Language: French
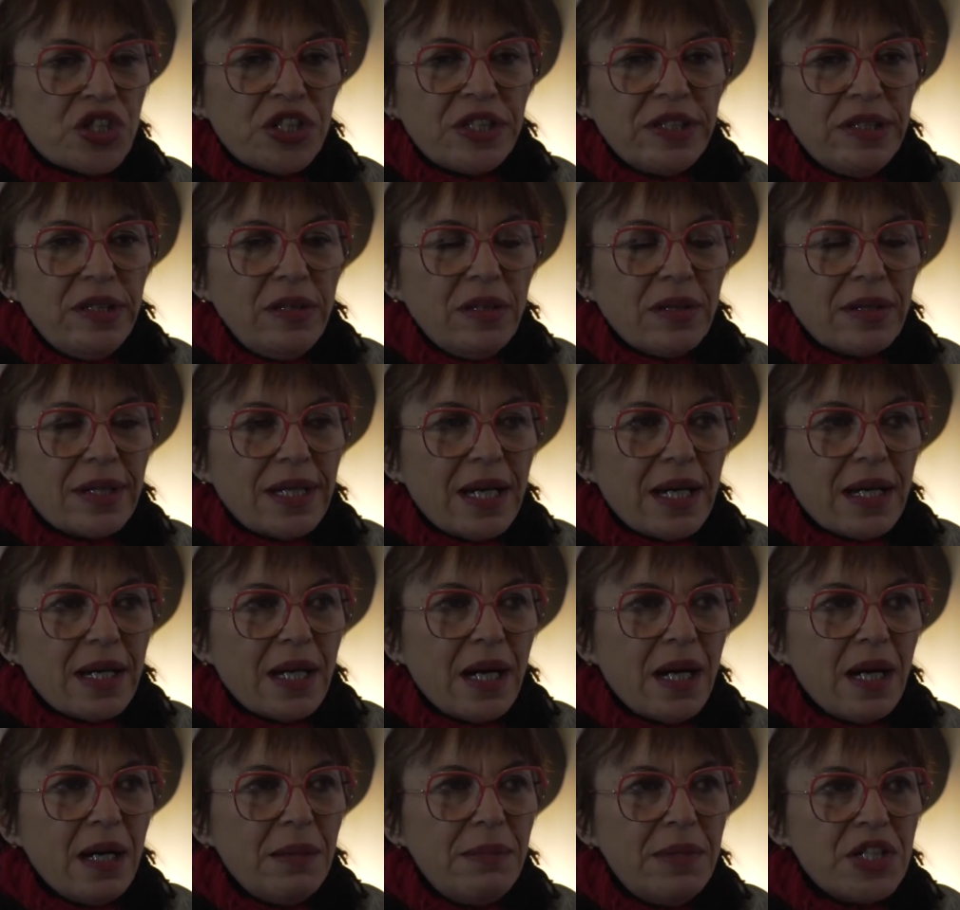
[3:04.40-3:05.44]
j'étais dans le
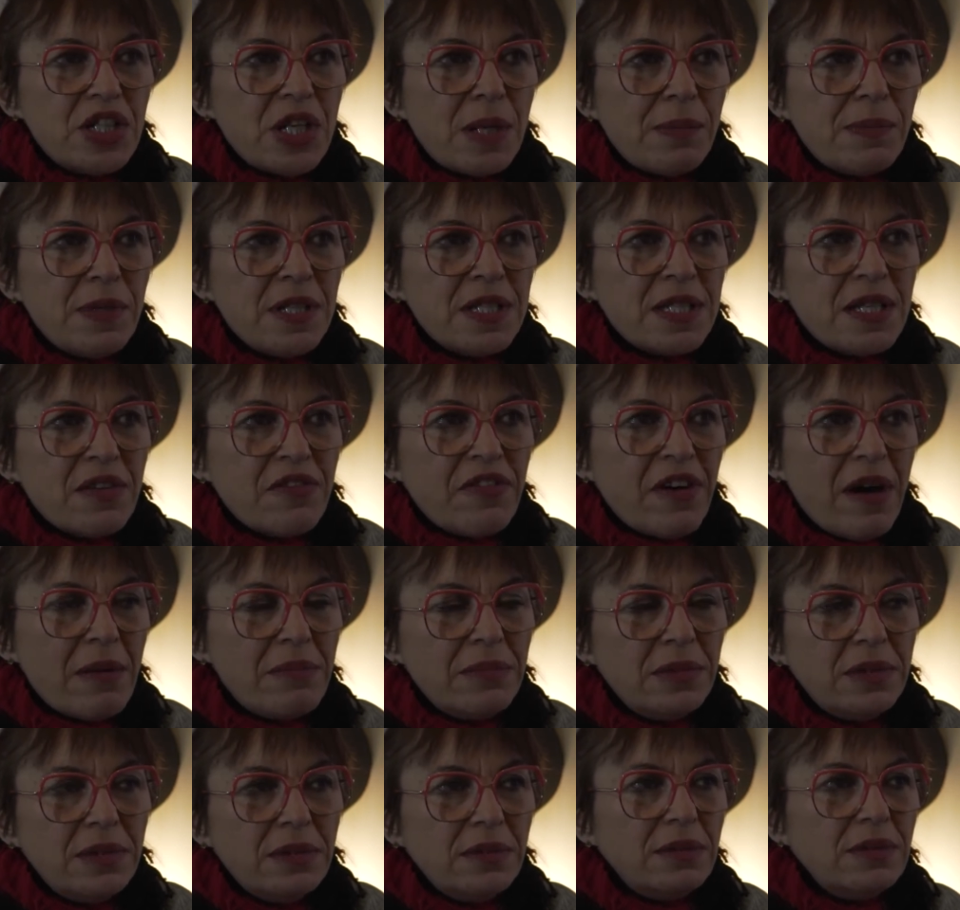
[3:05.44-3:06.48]
caca, ben, j'appelais ces femmes,
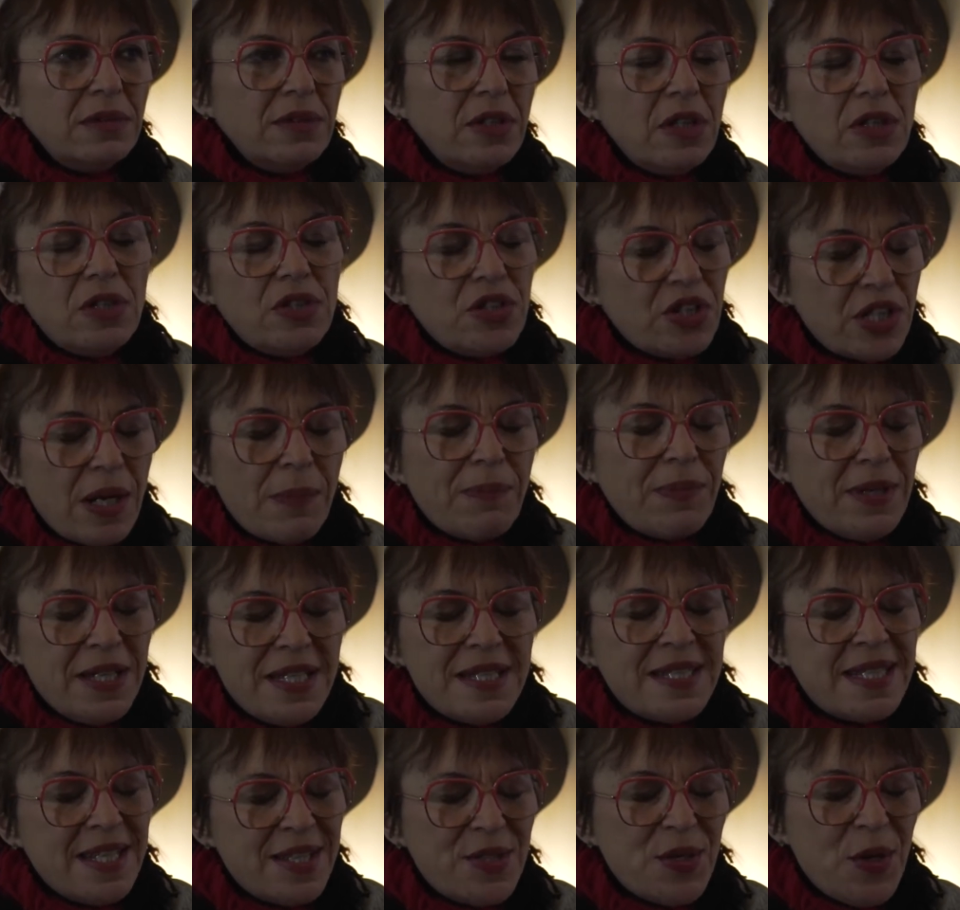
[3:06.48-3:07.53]
j'appelais
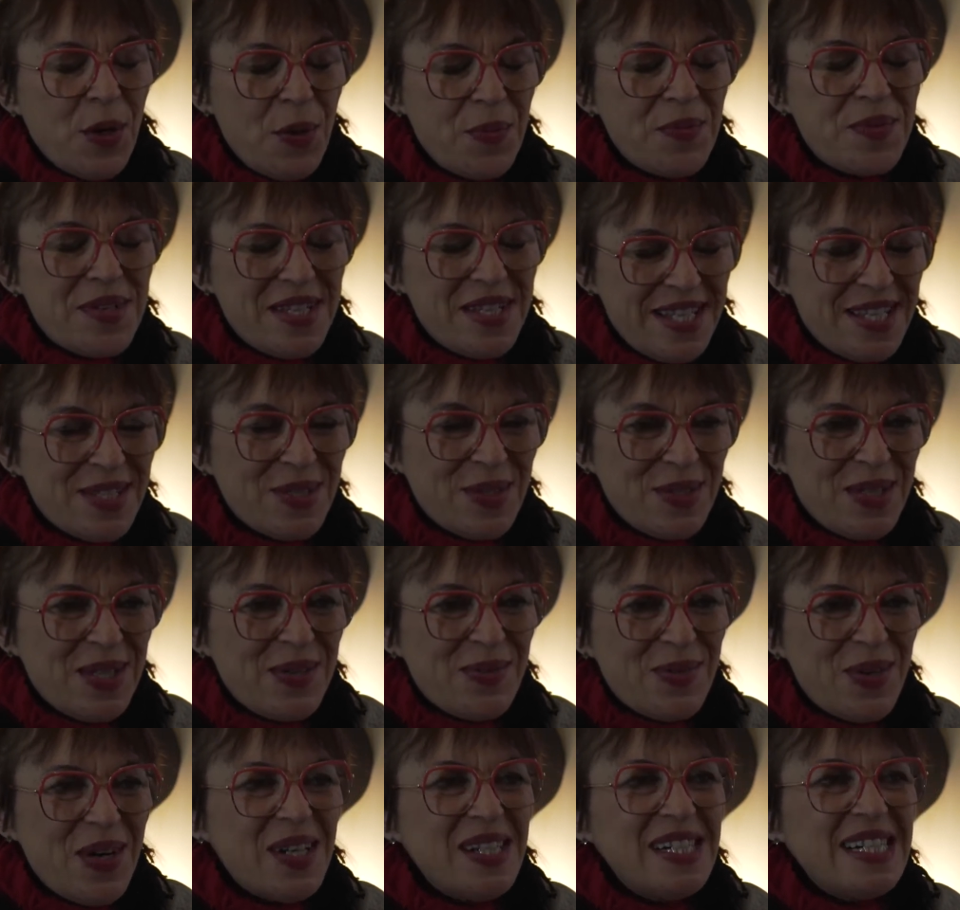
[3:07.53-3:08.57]
ces hommes,
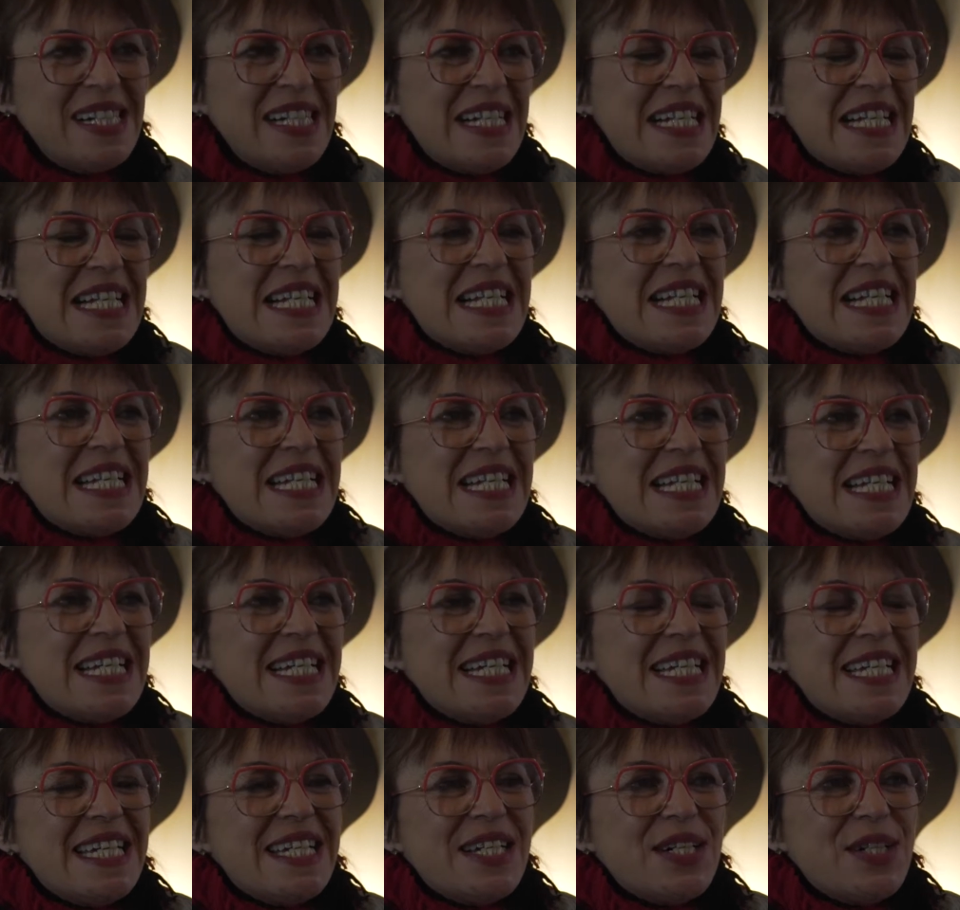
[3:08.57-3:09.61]
excusez-moi.
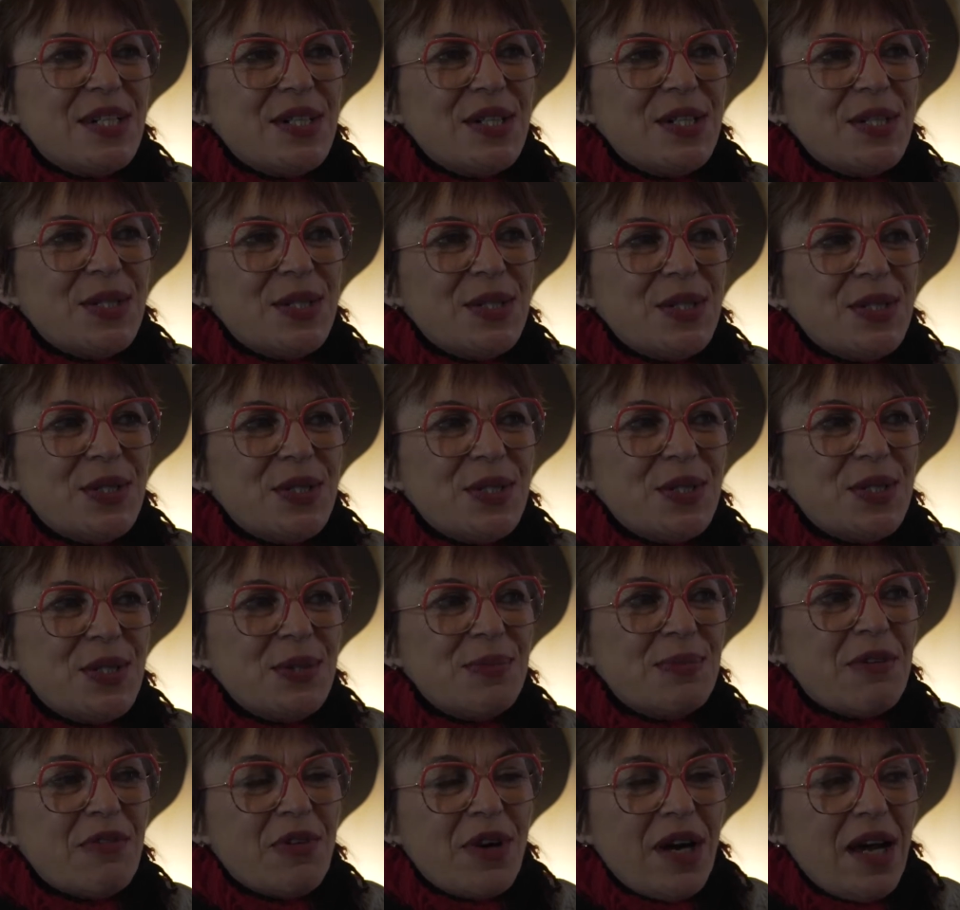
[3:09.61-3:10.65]
Et ben,
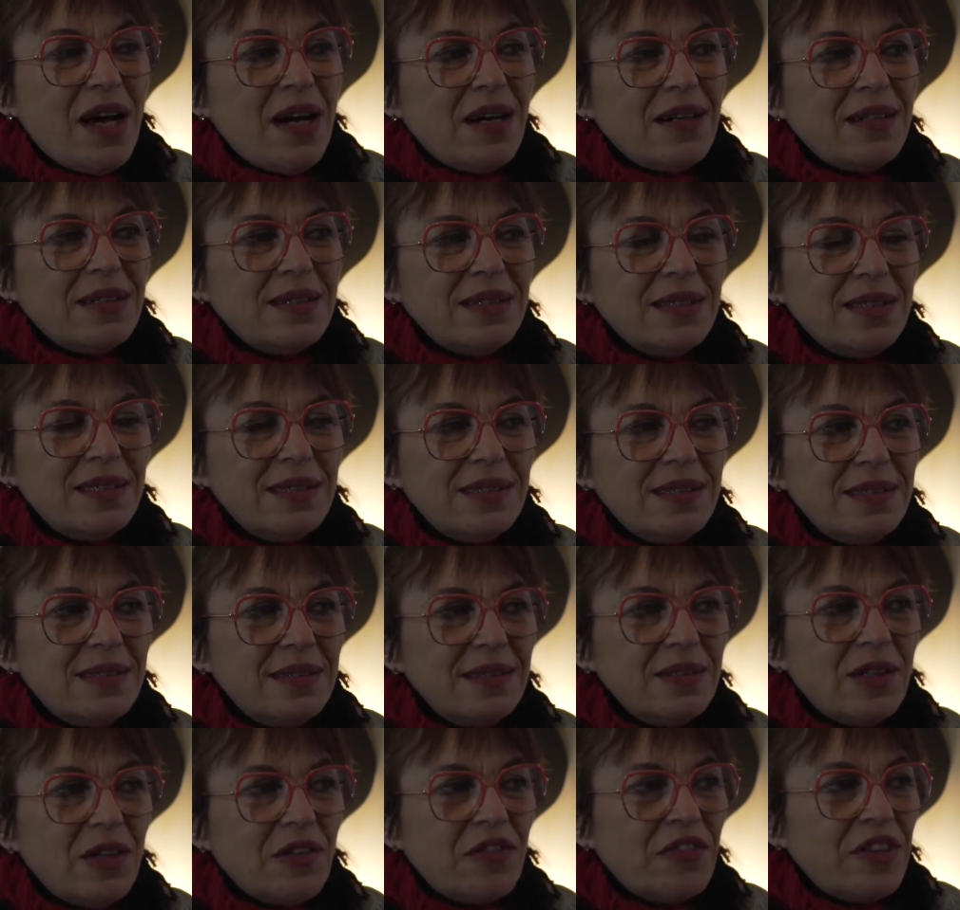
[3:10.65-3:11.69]
voilà,
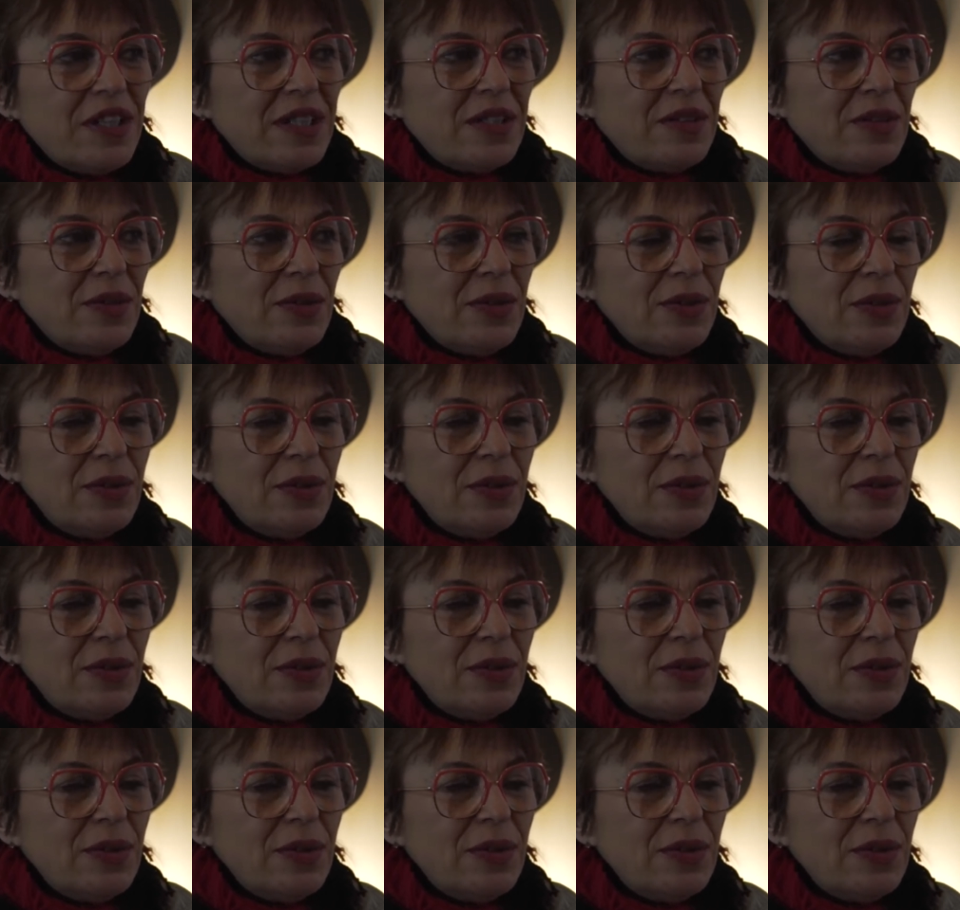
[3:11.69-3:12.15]
en fait.